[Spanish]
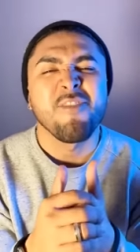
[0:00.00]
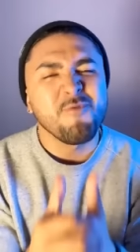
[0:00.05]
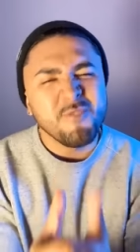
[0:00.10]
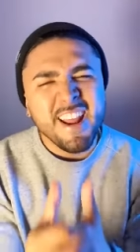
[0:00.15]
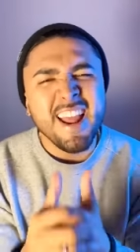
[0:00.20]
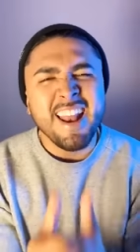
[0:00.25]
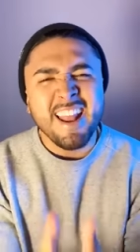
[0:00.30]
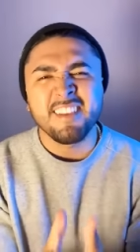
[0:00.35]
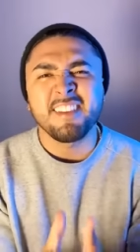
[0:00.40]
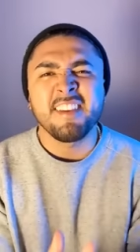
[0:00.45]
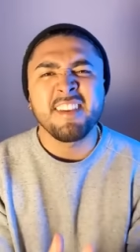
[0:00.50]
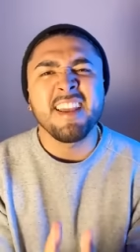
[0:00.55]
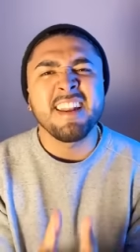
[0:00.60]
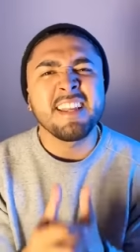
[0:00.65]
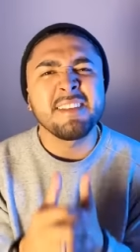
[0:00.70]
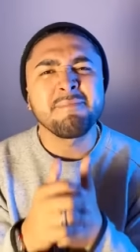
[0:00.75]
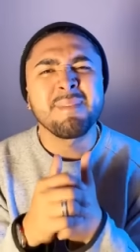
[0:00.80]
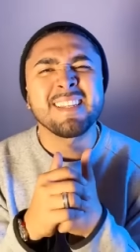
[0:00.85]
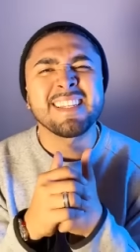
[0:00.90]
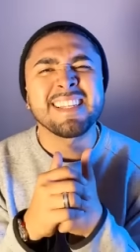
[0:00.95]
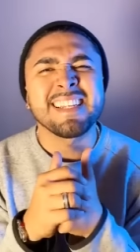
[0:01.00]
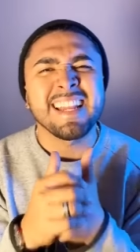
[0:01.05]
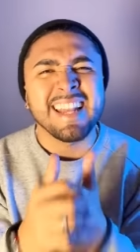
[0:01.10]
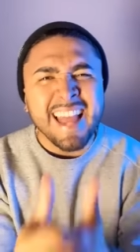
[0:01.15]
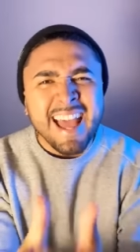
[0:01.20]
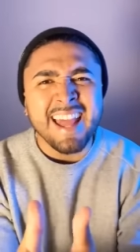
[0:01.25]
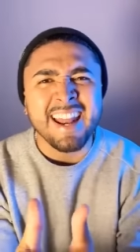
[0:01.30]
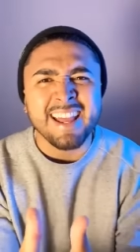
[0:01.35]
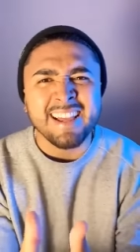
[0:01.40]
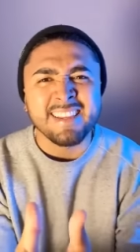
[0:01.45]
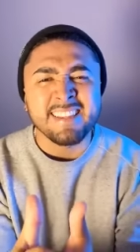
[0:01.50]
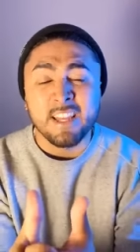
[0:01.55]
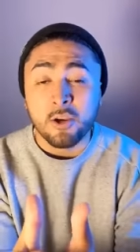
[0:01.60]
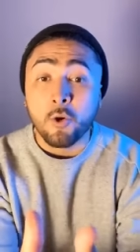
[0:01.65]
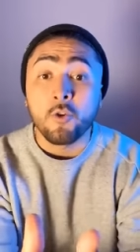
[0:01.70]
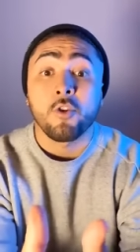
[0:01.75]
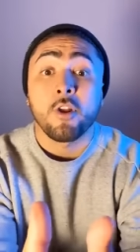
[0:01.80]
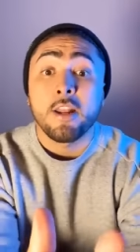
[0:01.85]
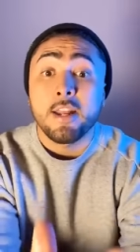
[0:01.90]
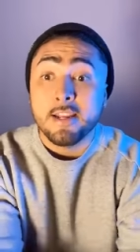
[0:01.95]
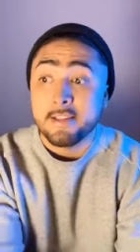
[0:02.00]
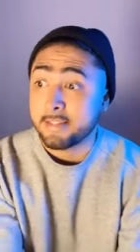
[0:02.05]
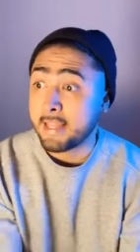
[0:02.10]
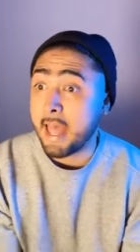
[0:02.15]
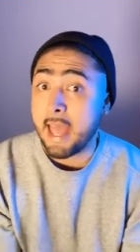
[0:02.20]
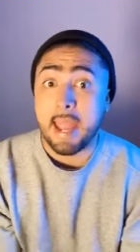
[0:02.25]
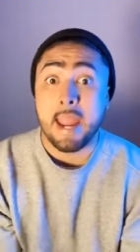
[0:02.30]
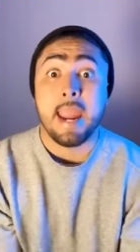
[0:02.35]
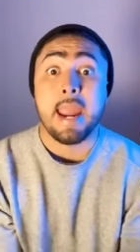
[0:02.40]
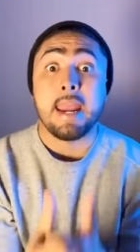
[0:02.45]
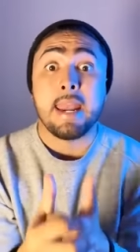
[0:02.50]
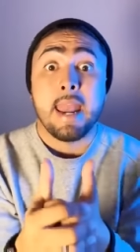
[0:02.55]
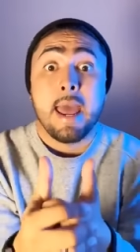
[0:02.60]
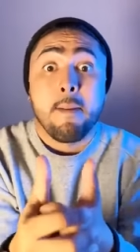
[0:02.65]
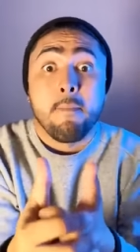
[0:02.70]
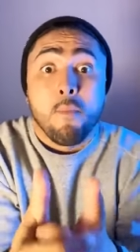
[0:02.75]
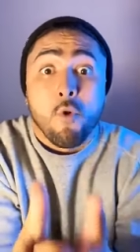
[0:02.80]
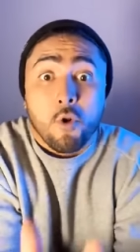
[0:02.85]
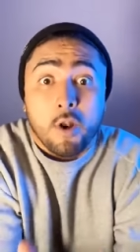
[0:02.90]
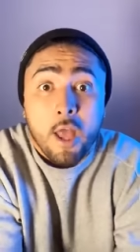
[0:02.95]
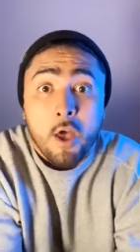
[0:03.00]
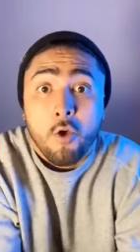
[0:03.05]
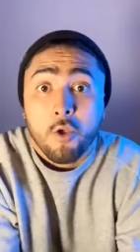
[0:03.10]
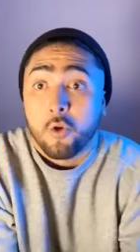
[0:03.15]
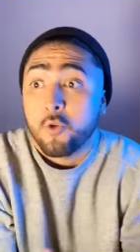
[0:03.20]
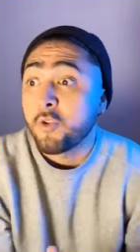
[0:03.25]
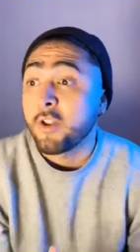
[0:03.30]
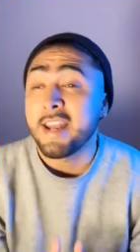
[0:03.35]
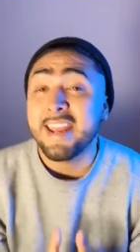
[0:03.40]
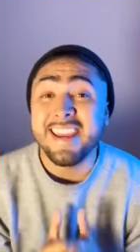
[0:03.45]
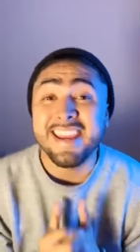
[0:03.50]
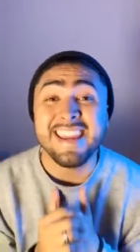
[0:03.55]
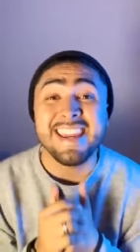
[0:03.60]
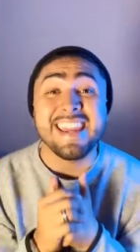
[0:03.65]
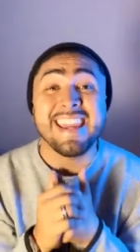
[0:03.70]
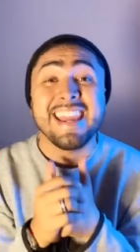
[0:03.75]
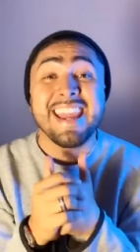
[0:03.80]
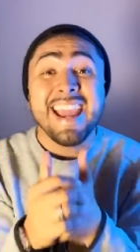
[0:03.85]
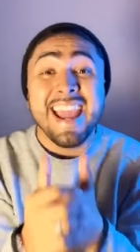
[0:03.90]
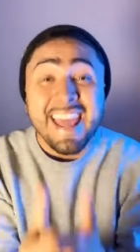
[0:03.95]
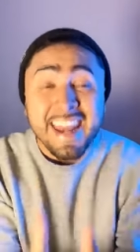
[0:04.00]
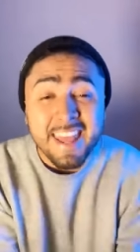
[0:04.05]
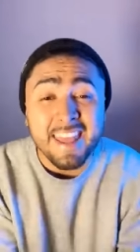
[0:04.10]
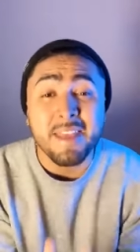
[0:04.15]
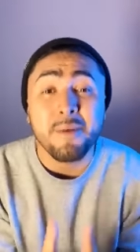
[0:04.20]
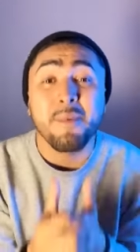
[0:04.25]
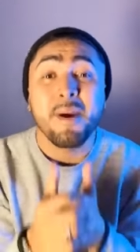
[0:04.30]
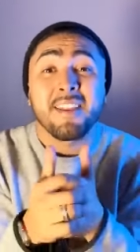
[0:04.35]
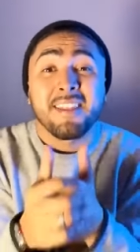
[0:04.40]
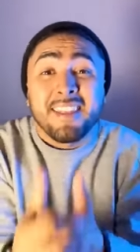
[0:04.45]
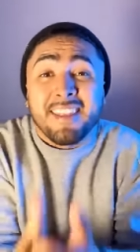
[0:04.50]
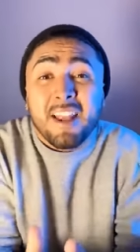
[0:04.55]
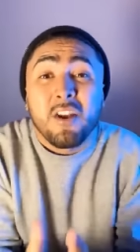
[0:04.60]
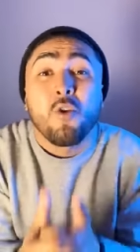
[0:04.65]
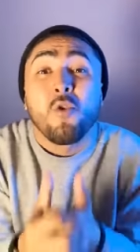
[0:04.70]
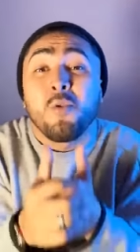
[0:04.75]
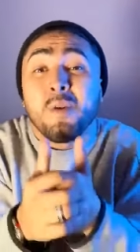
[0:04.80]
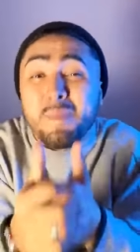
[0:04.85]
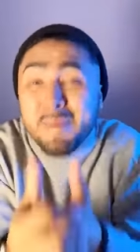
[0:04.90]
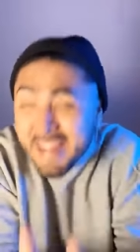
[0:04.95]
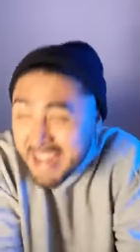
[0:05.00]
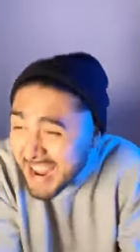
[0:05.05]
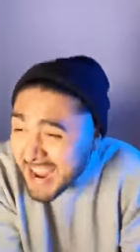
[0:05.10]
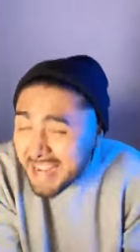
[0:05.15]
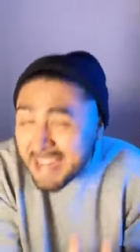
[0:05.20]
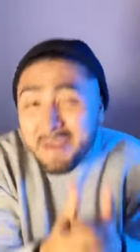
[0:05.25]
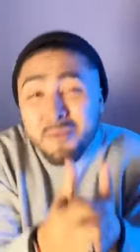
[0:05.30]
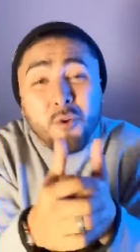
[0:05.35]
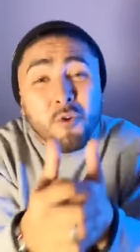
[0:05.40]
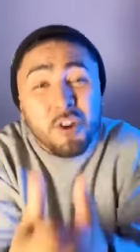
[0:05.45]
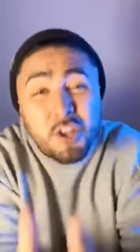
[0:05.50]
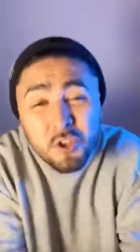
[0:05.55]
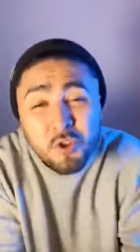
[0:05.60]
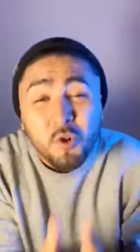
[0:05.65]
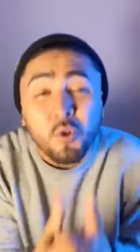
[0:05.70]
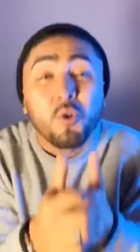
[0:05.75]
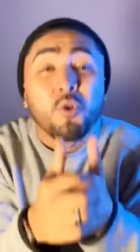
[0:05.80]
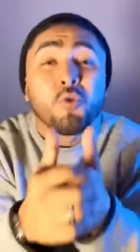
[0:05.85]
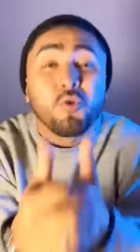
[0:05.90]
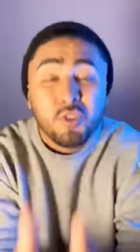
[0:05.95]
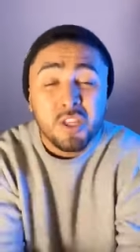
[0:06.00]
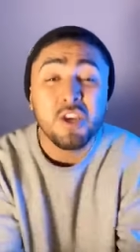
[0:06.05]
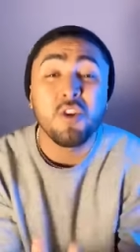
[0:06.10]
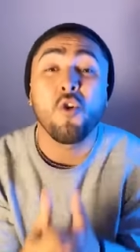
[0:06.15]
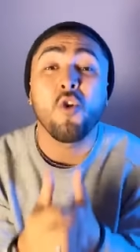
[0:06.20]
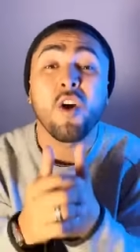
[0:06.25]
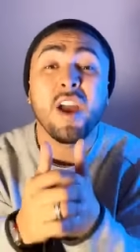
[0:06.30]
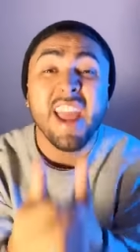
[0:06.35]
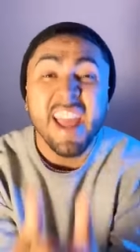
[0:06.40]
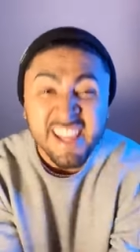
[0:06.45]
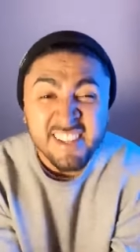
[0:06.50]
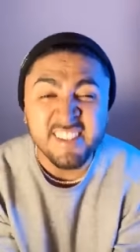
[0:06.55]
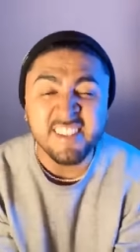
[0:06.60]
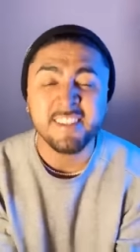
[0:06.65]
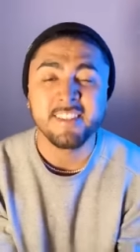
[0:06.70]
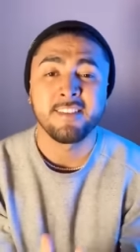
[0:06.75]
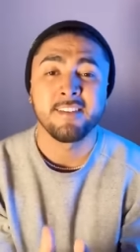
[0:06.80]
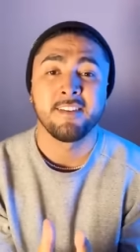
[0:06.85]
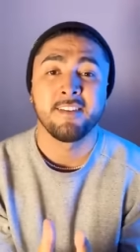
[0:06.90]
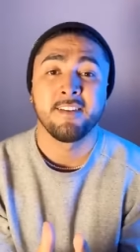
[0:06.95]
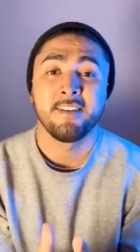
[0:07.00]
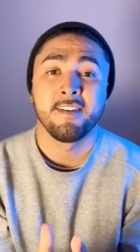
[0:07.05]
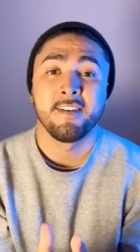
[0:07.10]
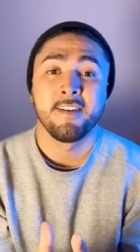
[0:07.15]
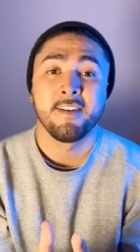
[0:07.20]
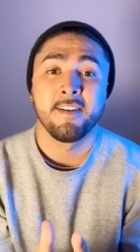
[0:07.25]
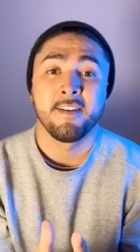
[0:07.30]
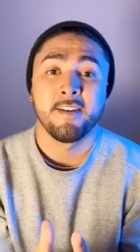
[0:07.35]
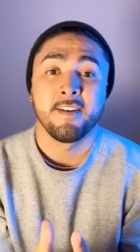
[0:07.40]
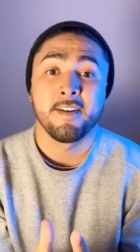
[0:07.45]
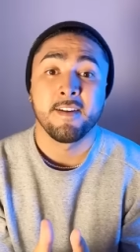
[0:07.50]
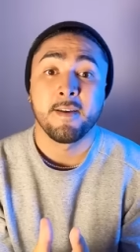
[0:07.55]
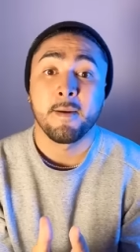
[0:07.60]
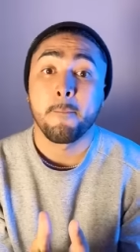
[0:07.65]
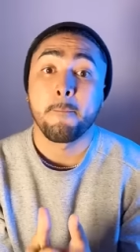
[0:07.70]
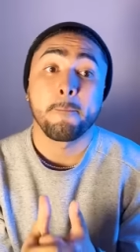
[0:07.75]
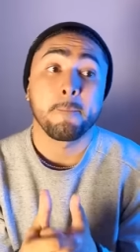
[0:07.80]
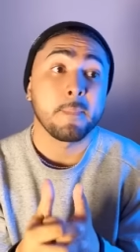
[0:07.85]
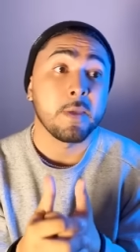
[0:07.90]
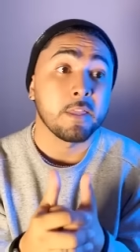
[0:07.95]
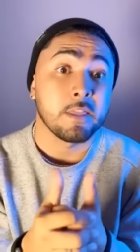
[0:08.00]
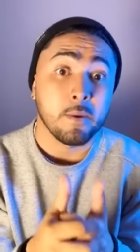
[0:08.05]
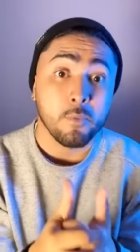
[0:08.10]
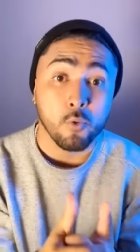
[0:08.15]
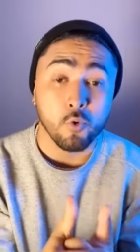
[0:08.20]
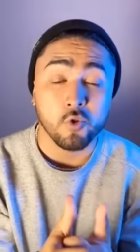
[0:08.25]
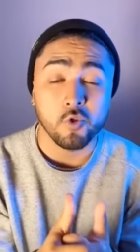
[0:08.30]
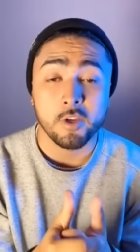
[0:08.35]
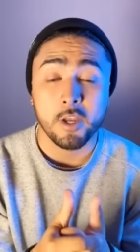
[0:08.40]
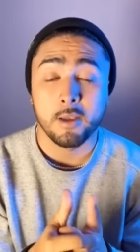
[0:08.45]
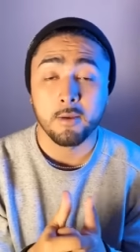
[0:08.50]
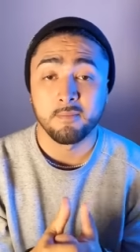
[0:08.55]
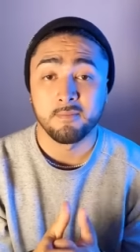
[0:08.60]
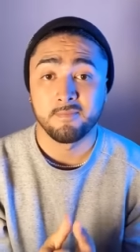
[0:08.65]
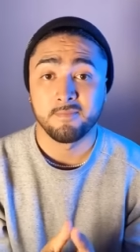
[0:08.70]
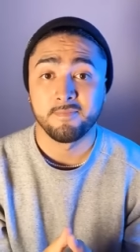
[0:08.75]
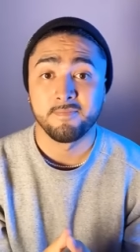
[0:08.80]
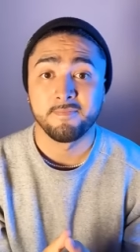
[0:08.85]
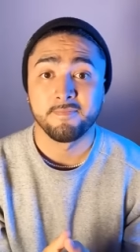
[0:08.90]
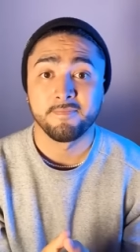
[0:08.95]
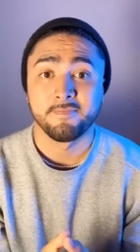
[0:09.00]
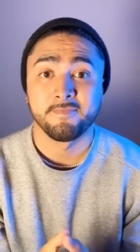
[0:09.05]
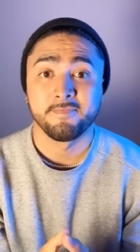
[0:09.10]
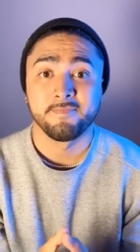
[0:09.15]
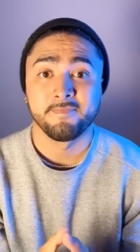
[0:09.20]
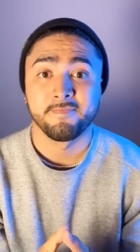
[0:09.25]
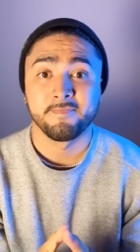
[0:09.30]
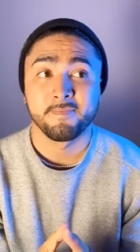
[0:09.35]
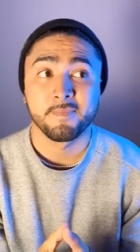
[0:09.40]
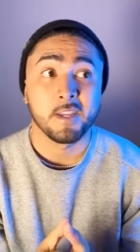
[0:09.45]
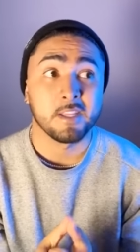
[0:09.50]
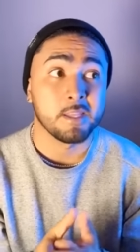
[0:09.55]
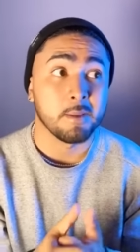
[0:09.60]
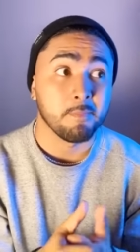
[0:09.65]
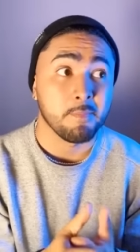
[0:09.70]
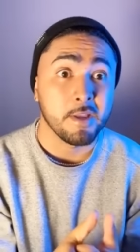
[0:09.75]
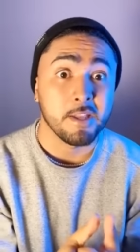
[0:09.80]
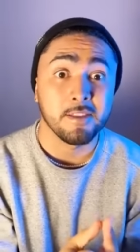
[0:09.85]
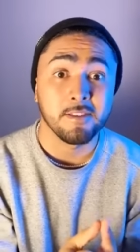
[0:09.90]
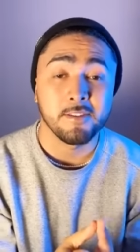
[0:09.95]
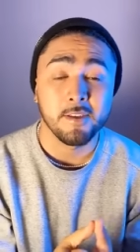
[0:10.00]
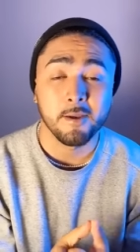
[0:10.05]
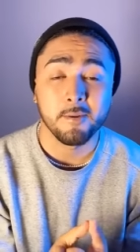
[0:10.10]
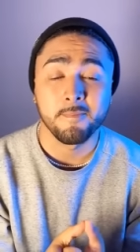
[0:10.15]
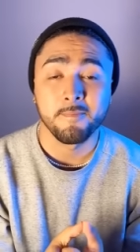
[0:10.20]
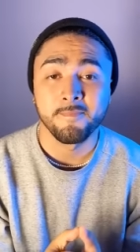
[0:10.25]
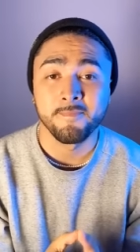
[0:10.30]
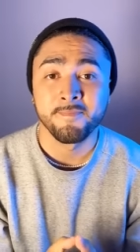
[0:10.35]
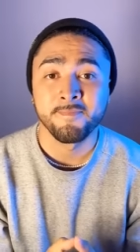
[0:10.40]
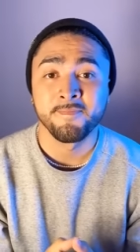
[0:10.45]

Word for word: una de las señales más claras de cuando alguien está enamorado, de cuando alguien quiere de verdad algo bien y bonito contigo, es que te busca, que te piensa.